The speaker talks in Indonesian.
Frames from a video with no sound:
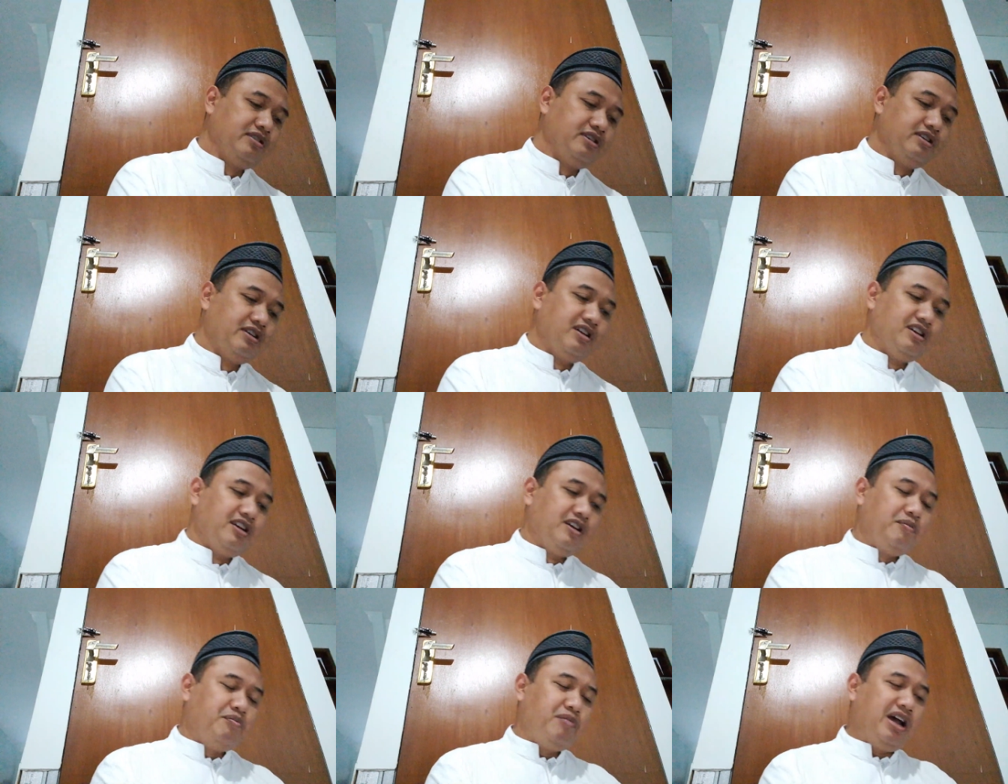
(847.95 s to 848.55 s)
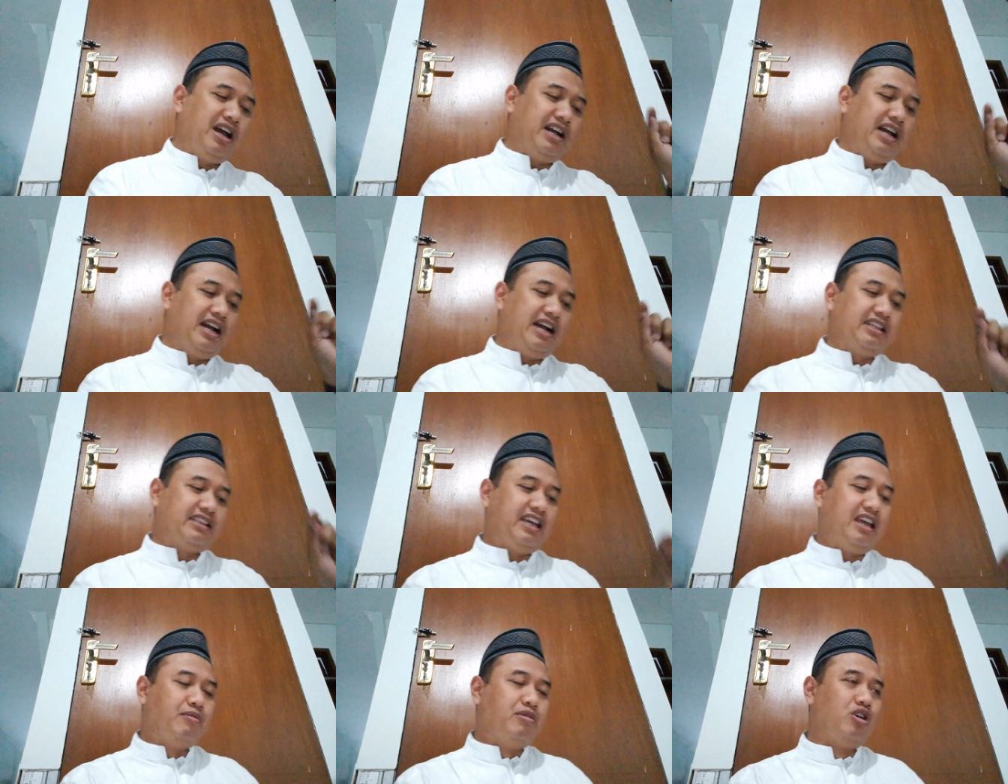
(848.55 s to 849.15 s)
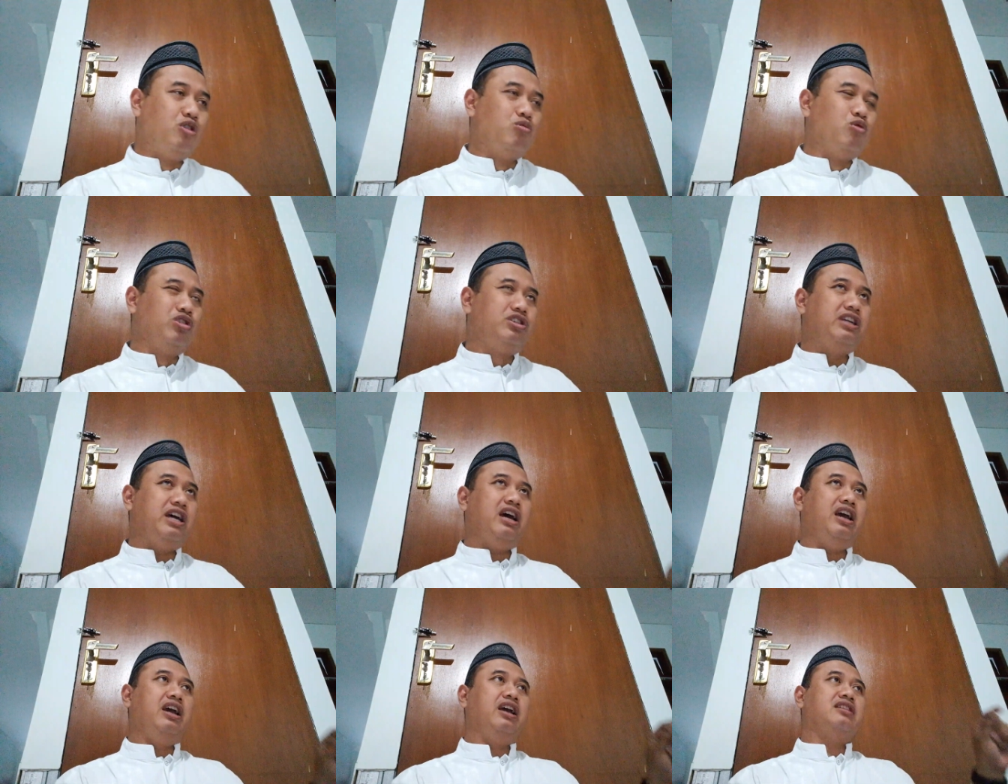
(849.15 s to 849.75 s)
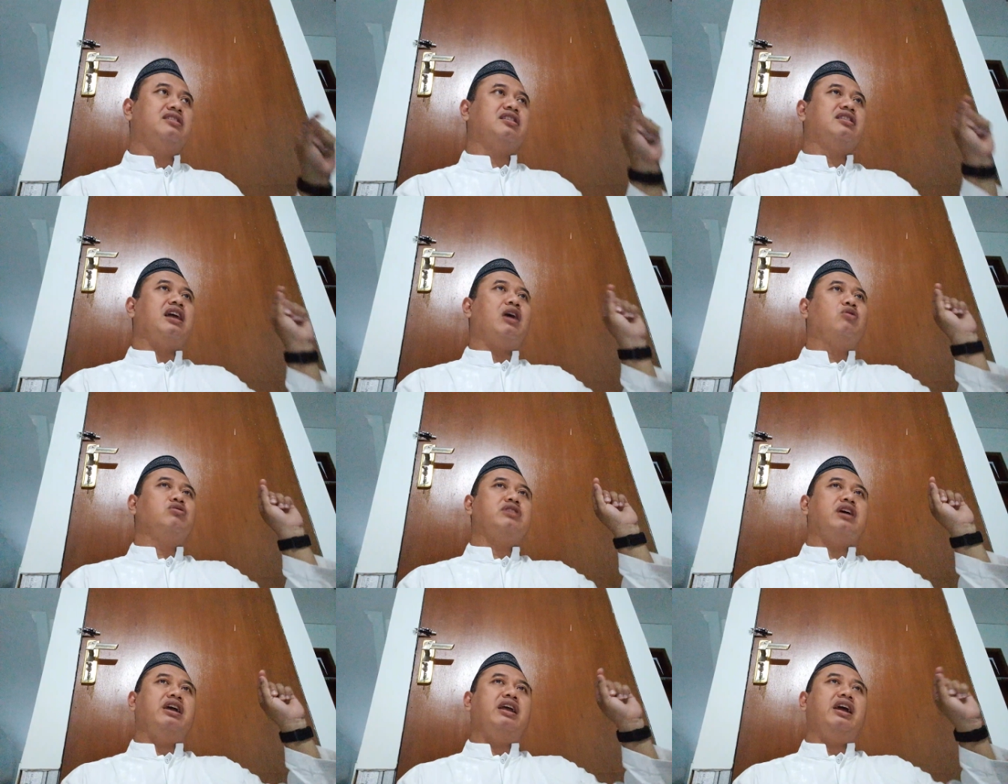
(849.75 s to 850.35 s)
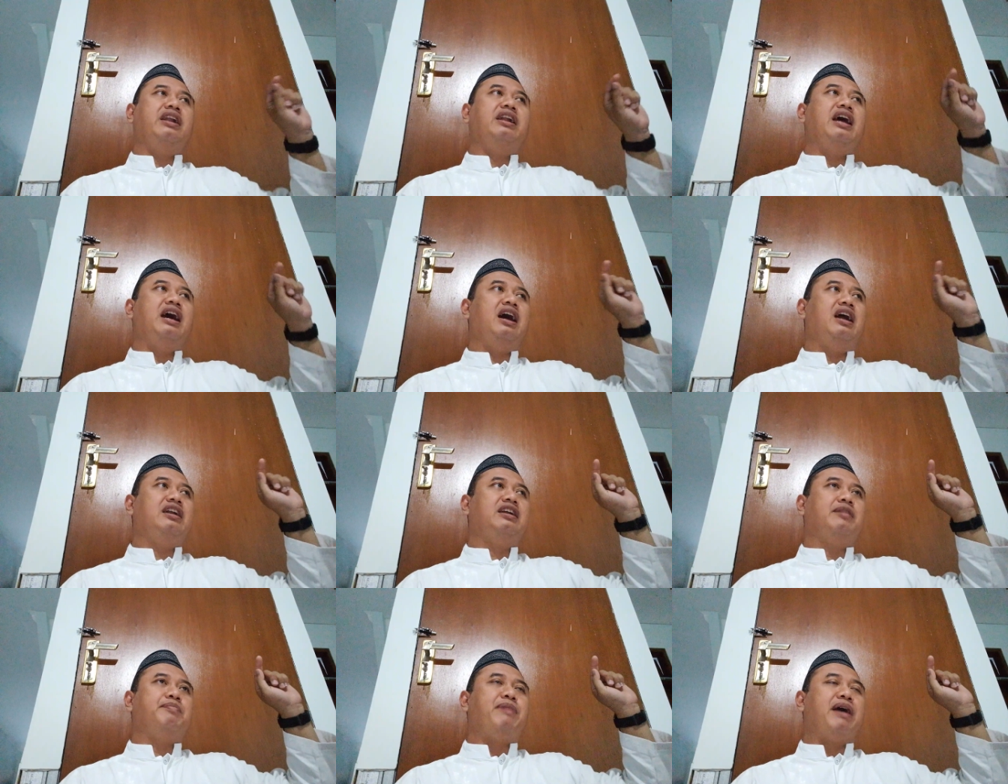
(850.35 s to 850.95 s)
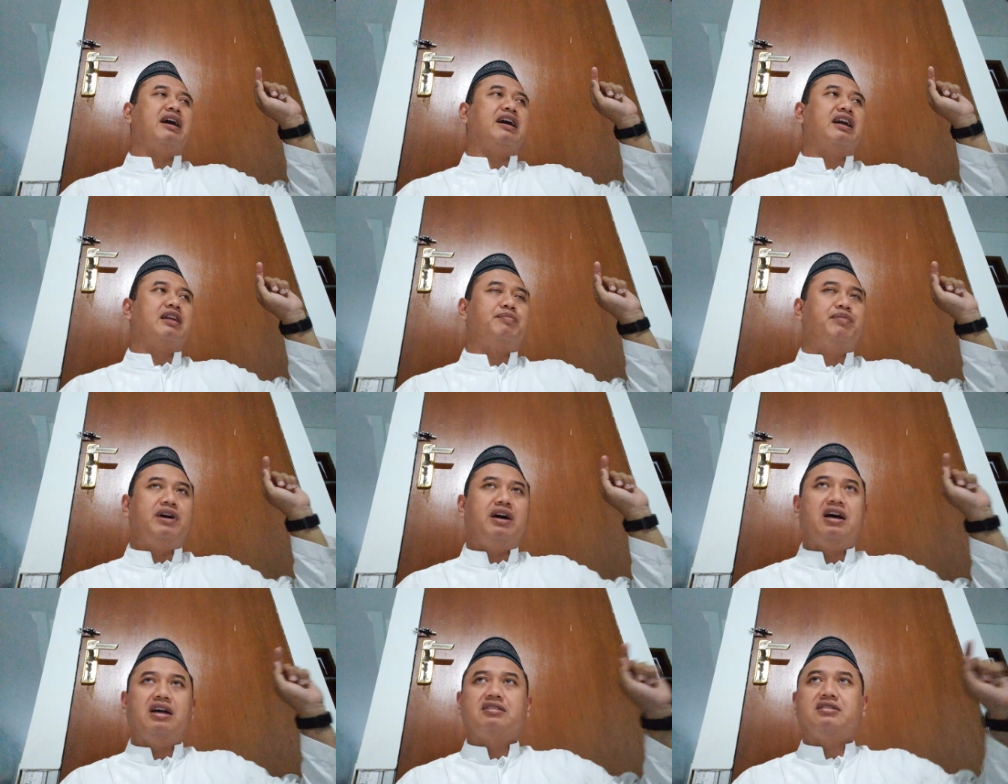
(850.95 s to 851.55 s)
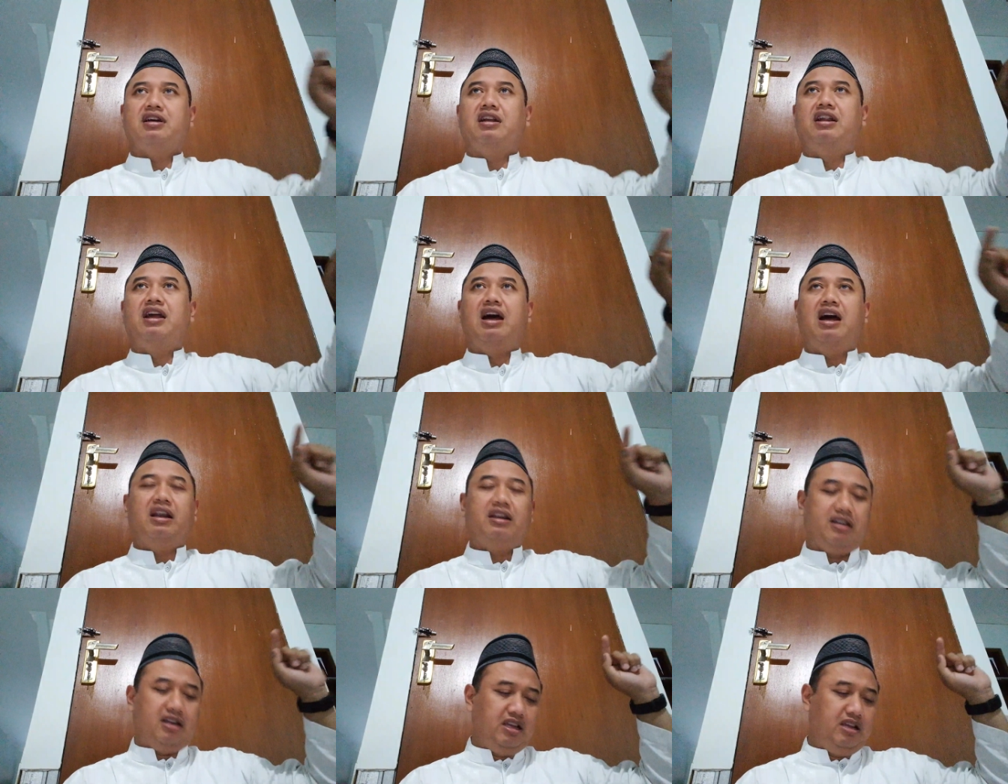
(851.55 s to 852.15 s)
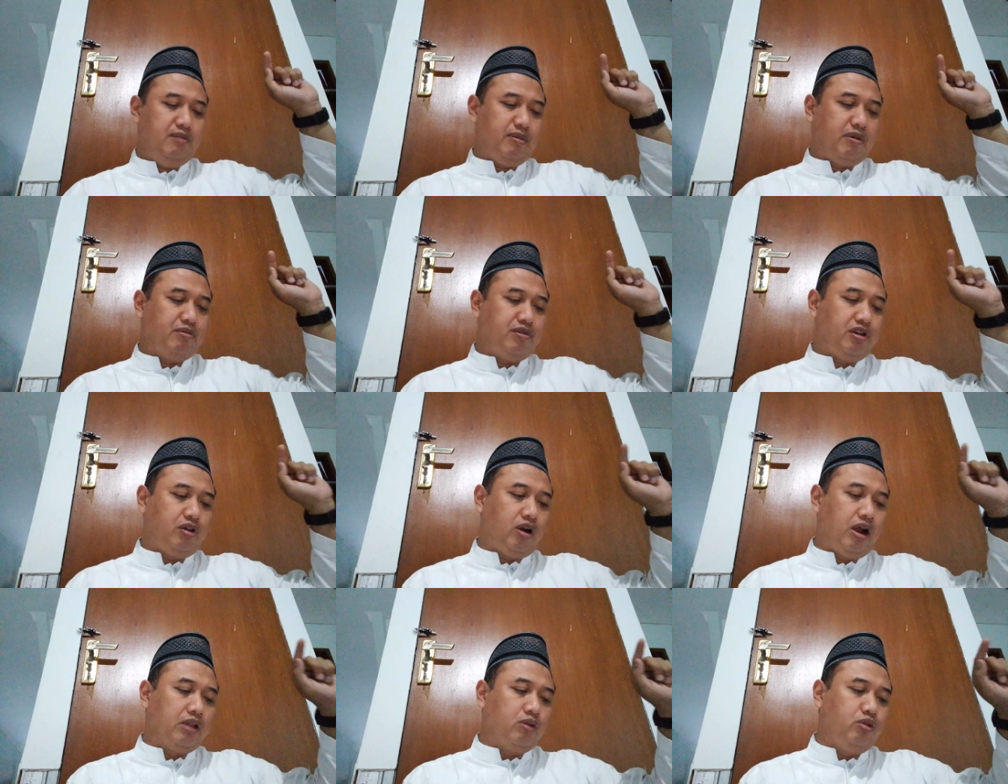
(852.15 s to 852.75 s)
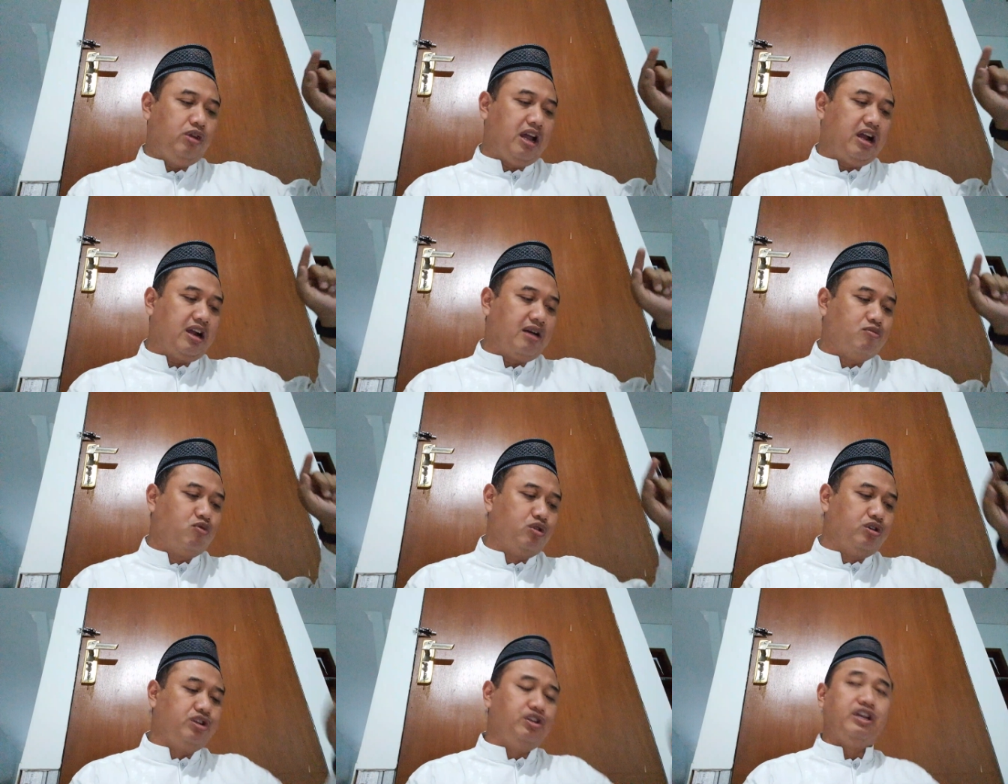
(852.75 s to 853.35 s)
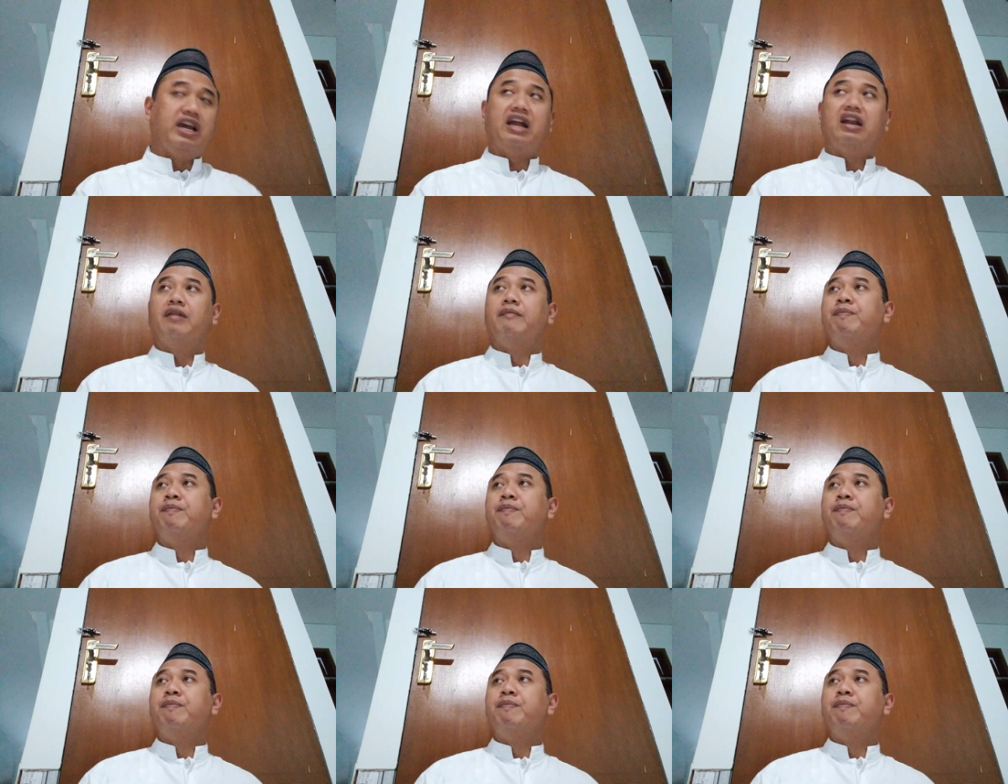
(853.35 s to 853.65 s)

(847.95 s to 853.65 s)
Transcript: Maka kata Ibnu Mujahid, setahu saya tidak ada pakar bahasa, tidak ada imam kiroat itu yang kemudian